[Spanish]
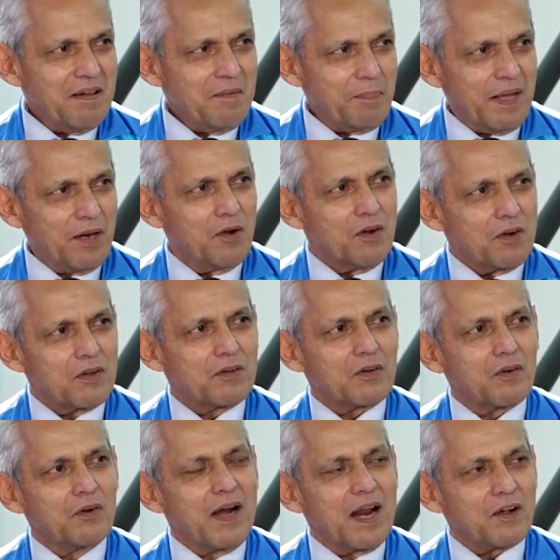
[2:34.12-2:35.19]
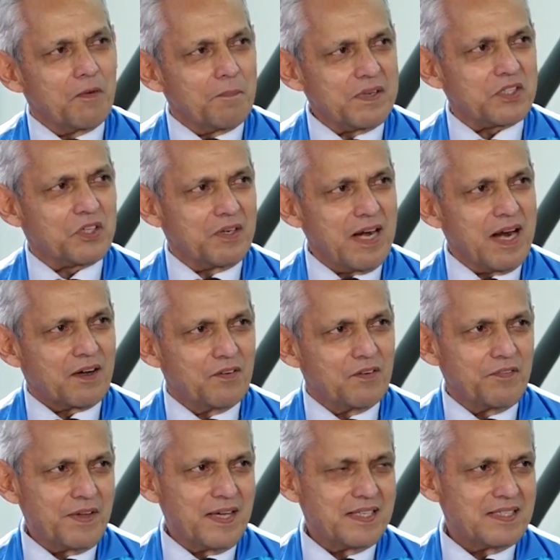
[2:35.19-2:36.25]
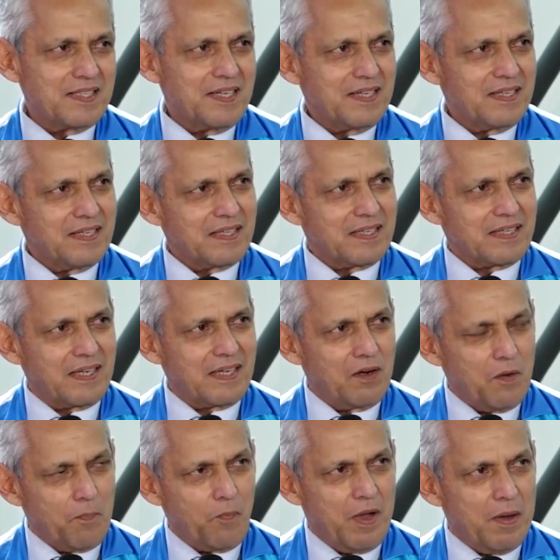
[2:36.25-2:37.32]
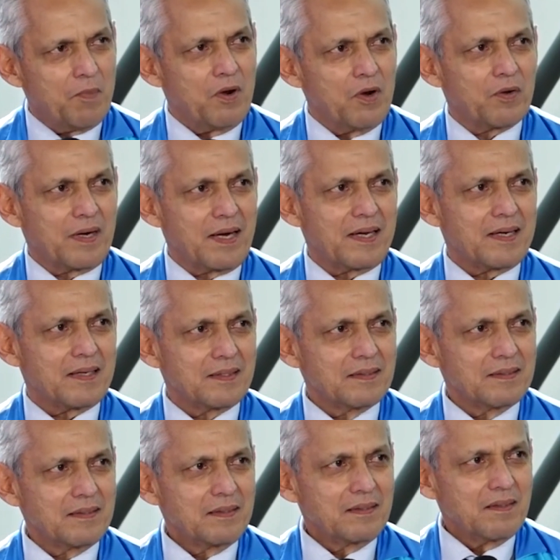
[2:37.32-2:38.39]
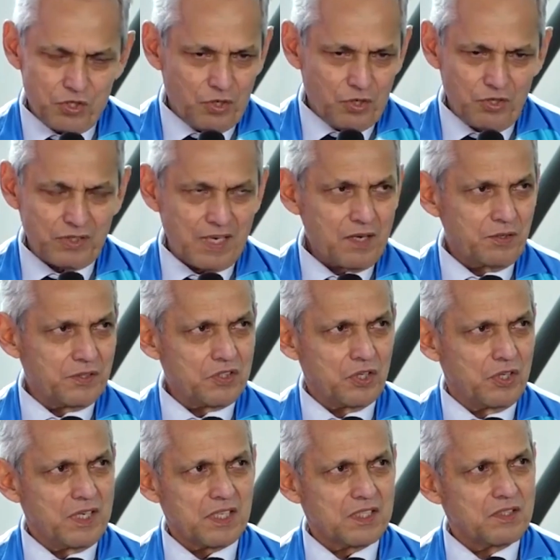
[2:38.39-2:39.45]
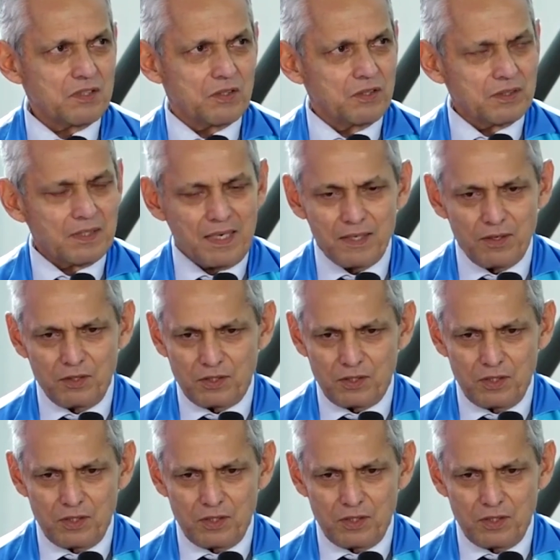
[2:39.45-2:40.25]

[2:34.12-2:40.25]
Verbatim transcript: Pero con la convicción y la confianza que lo podemos lograr. Son otras condiciones, otras,